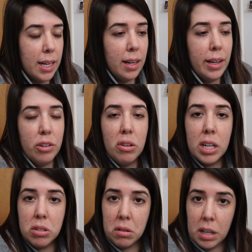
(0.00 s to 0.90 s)
que nada, yo he ido a
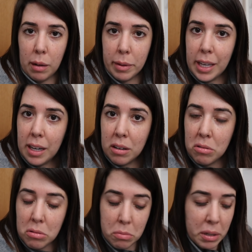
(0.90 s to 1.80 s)
las 11 de la mañana
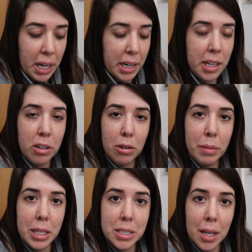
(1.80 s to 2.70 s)
con mi carrico,
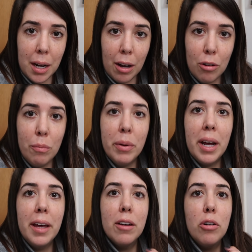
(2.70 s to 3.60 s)
mi lista de la
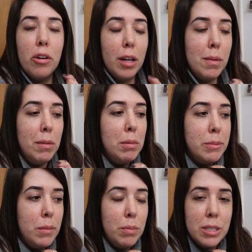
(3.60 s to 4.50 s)
compra, he cogido además mi,
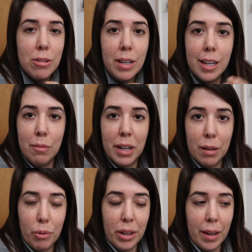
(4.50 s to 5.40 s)
mi pistolica para
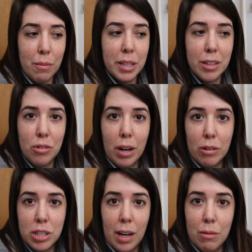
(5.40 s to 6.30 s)
que pueda ir metiendo yo las
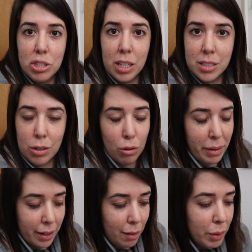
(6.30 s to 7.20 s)
cosas en la bolsa y que sea todo
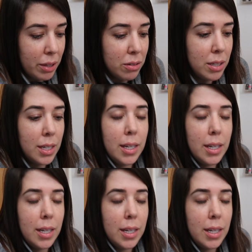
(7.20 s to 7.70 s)
más rápido.